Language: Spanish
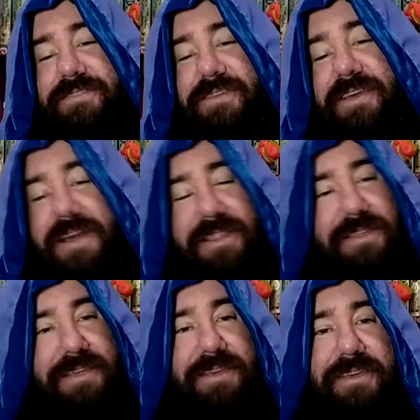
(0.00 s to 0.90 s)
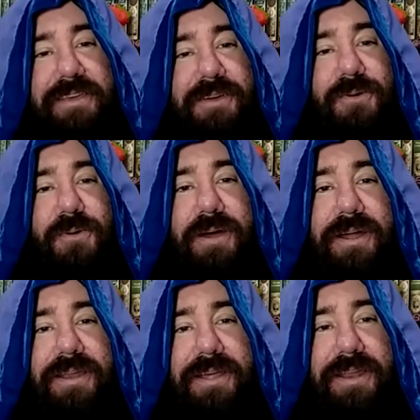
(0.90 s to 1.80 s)
dedicarte y, jugar
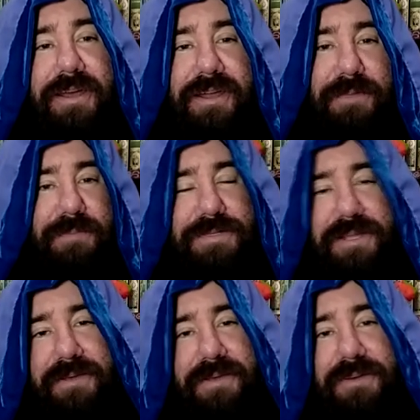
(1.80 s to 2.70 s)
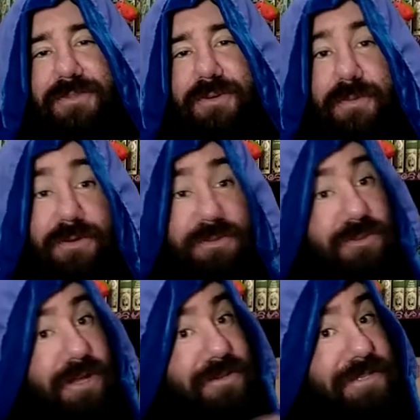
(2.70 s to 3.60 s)
y narrar y pasar la vida con tus amigos y todas
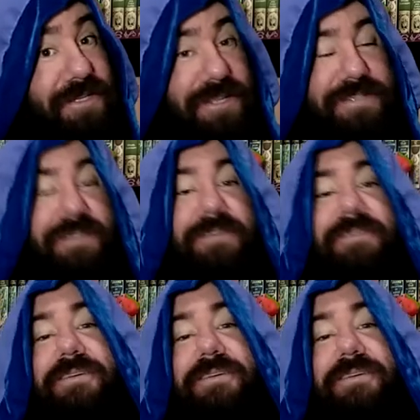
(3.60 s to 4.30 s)
las cosas que están haciendo.